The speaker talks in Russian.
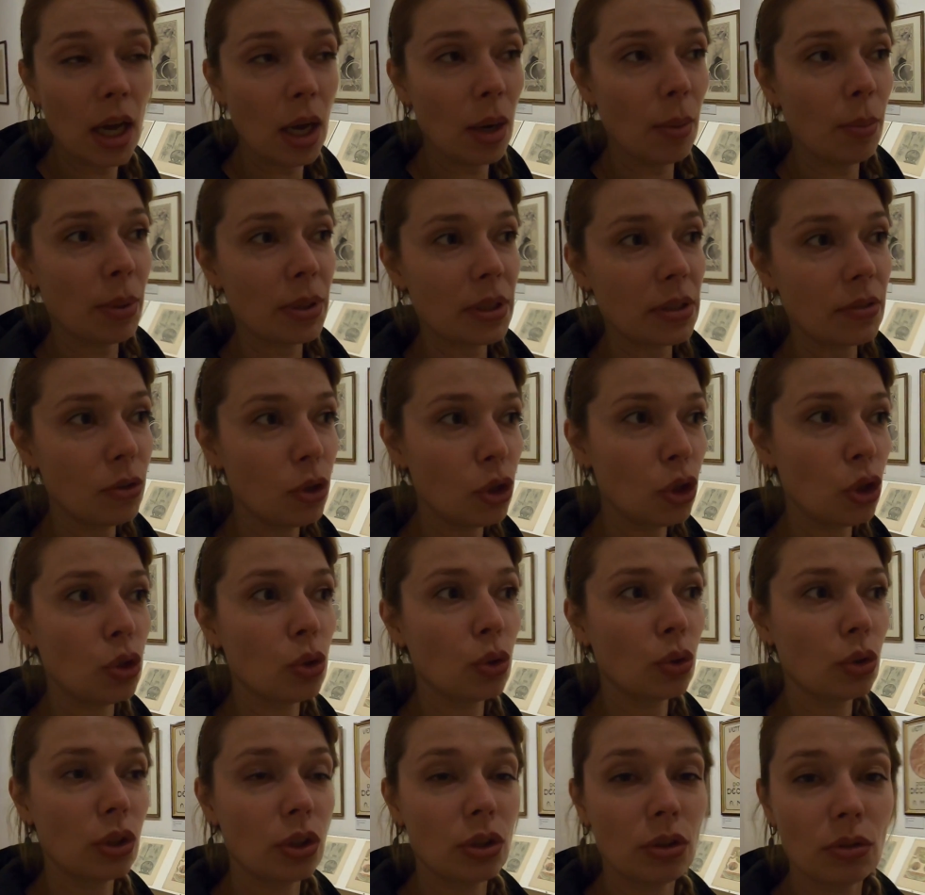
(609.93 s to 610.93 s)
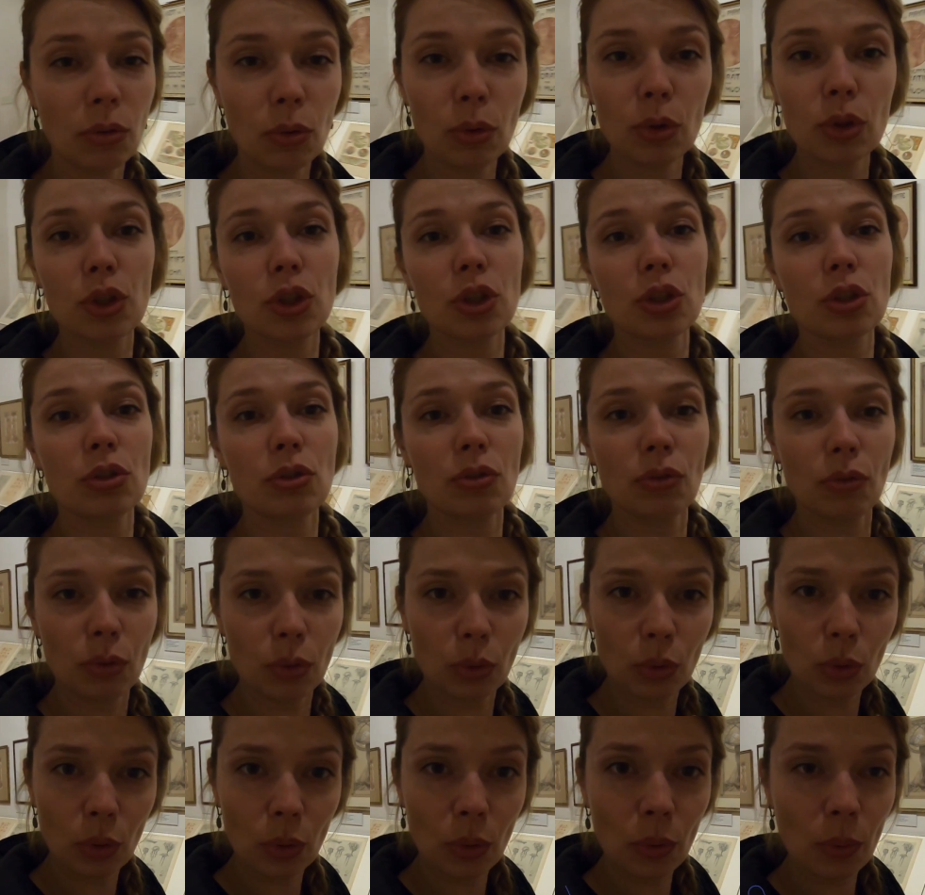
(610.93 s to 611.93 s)
посвященный
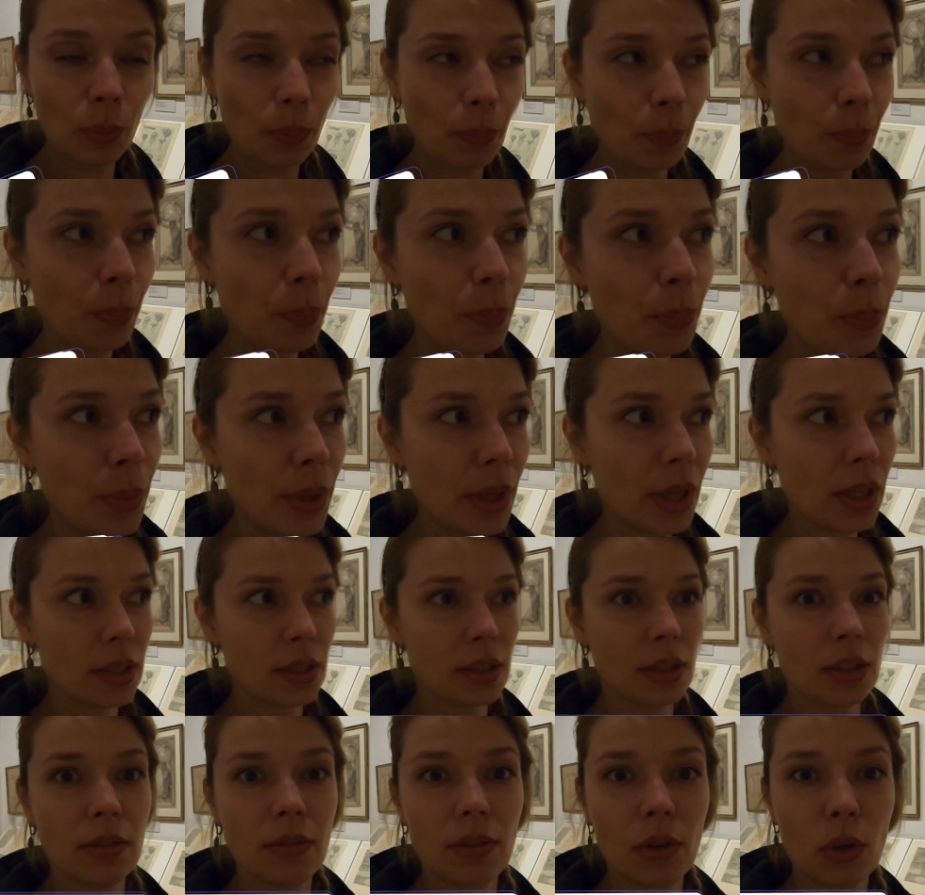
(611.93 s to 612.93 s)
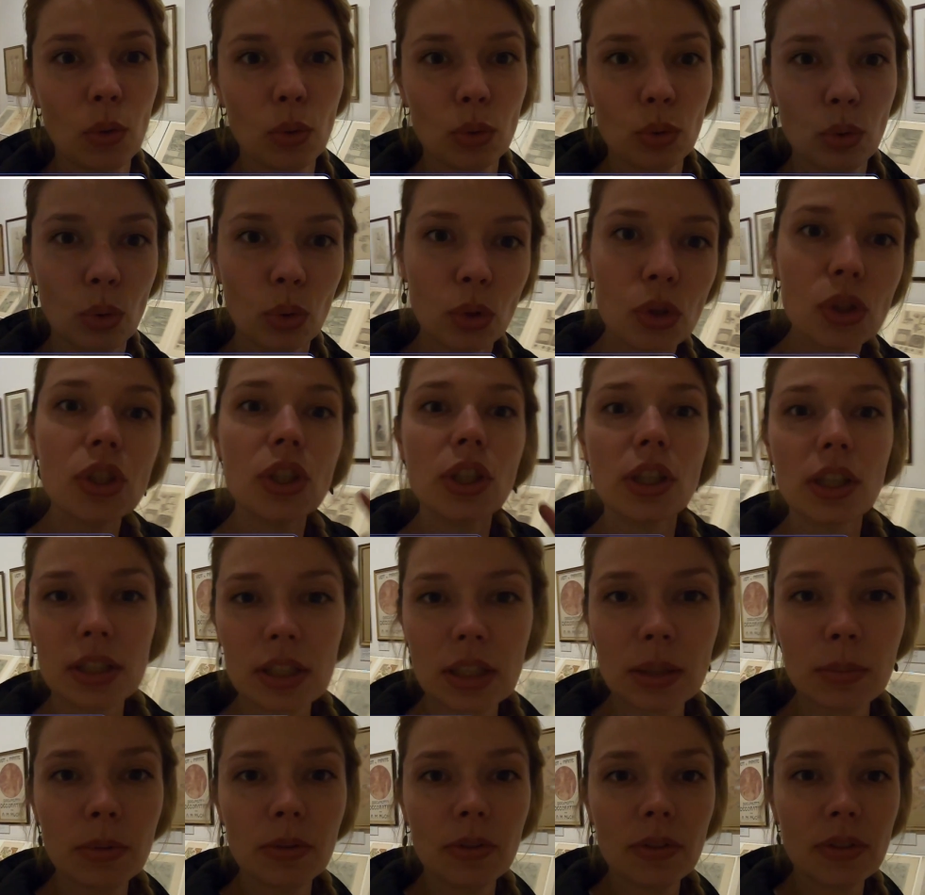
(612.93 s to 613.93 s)
творчеству местного художника,
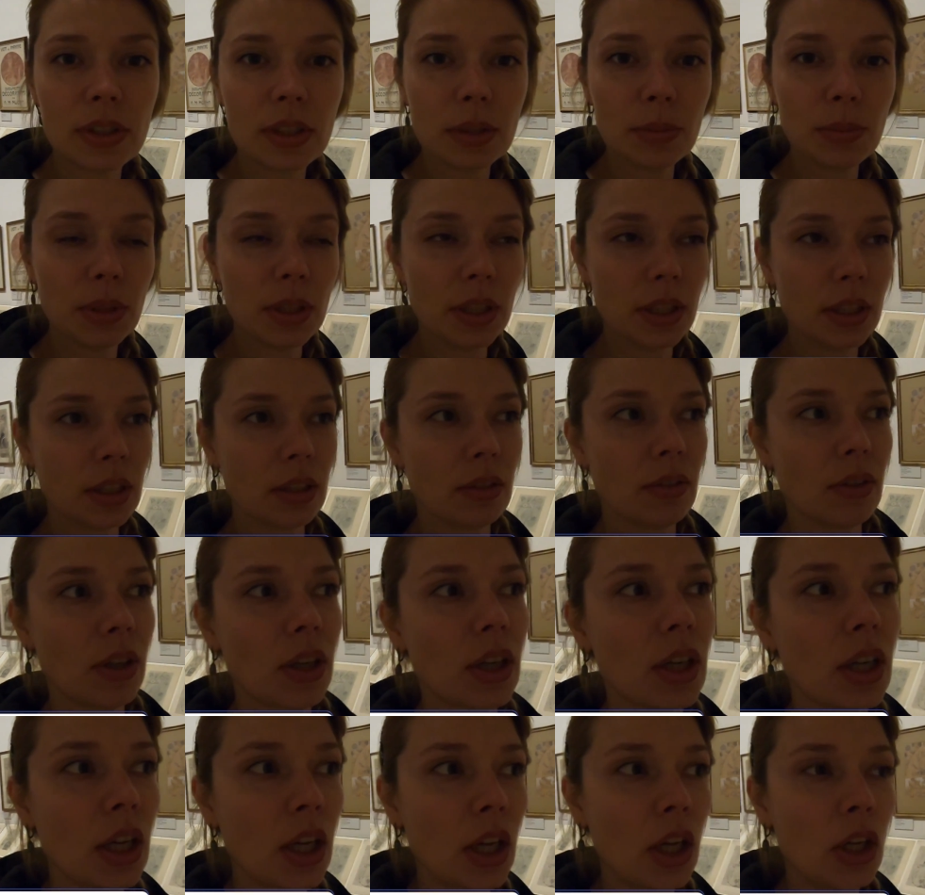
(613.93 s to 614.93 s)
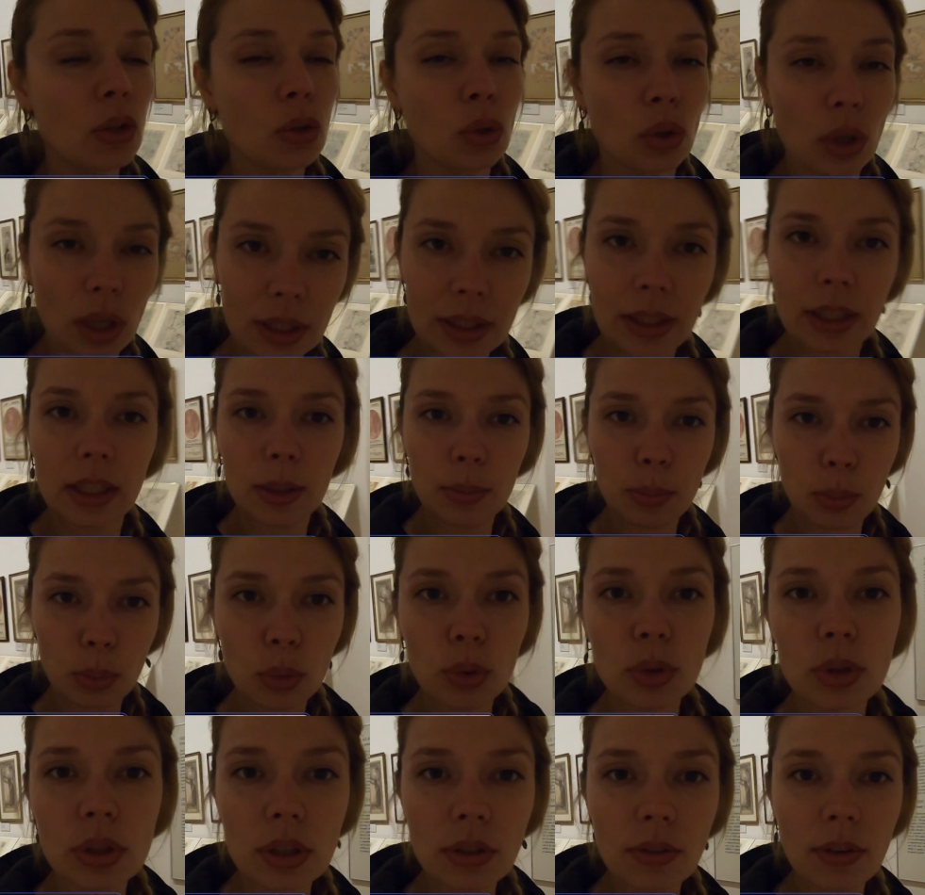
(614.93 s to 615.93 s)
самого знаменитого, то рано или
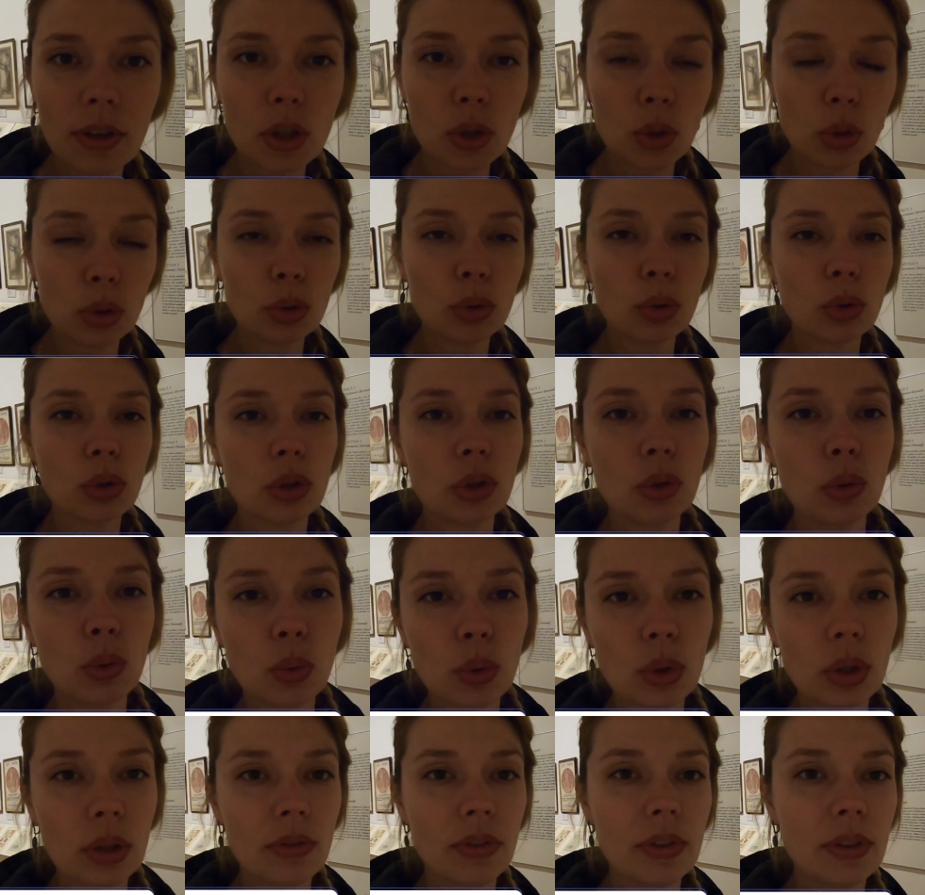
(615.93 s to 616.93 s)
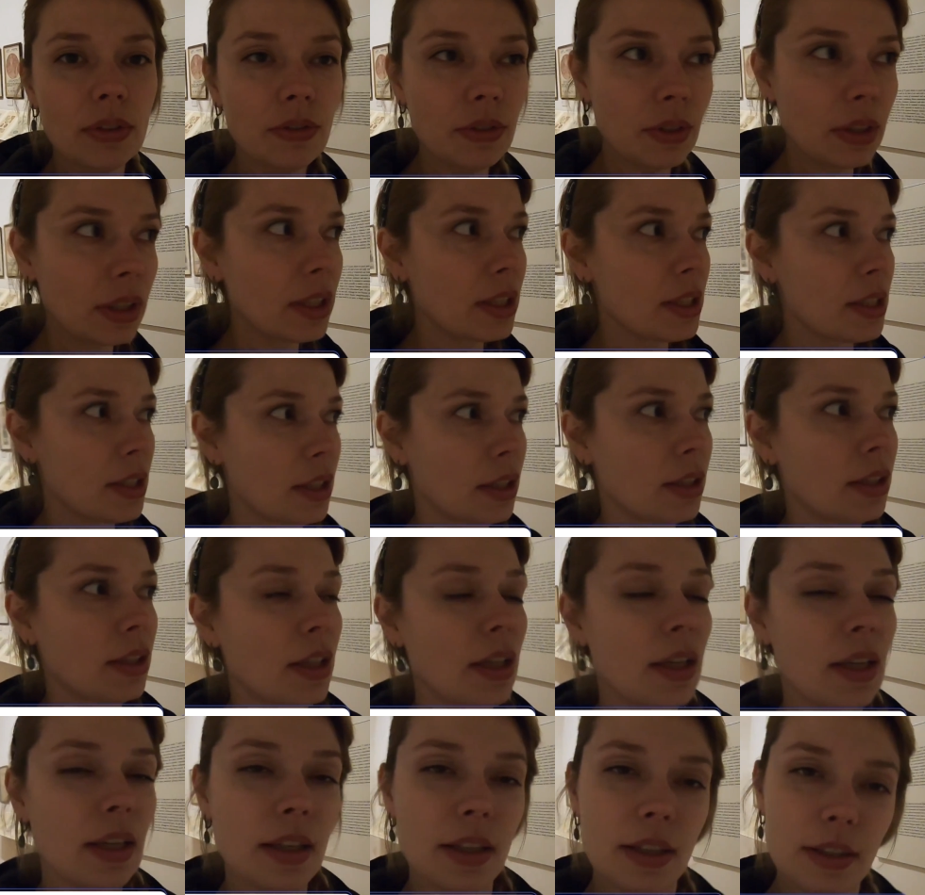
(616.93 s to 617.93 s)
поздно ваш культурный уровень вырастет,
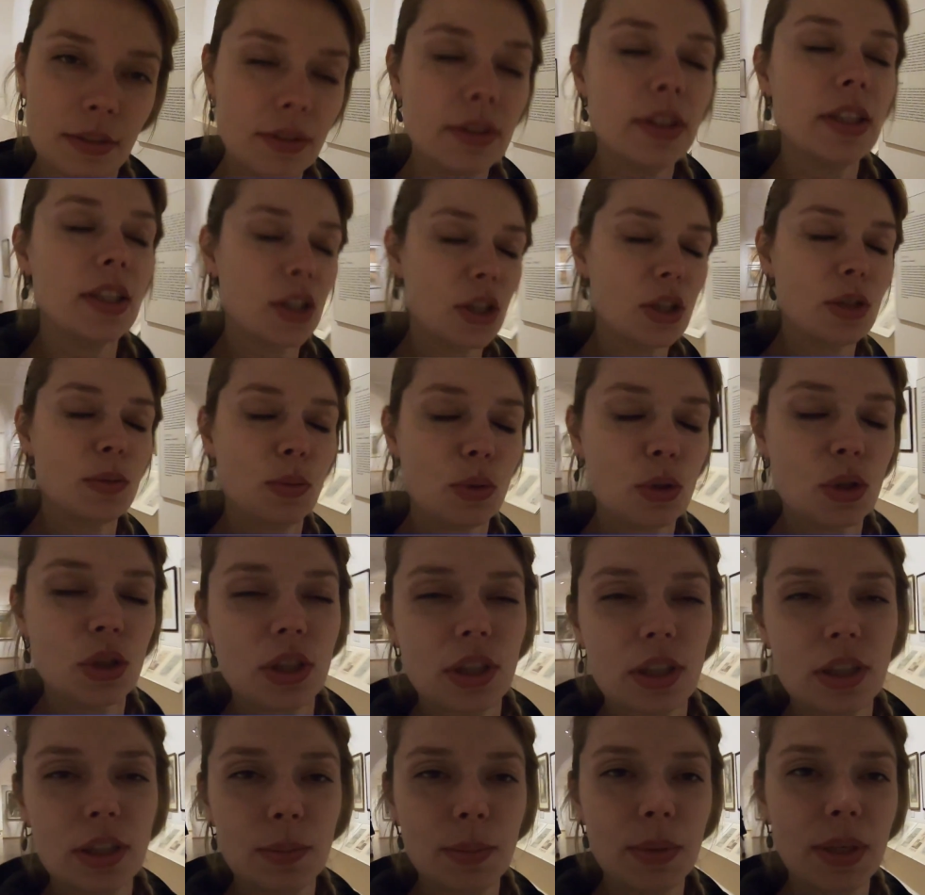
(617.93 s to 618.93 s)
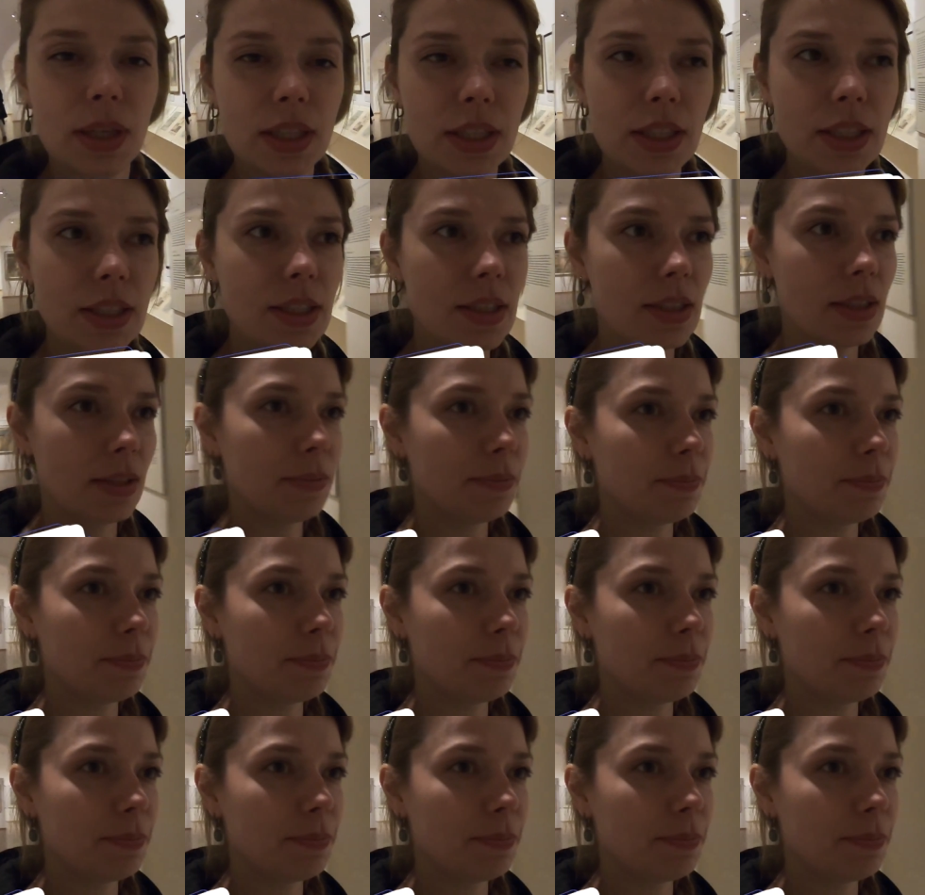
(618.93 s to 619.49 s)
и вы даже сможете этим гордиться.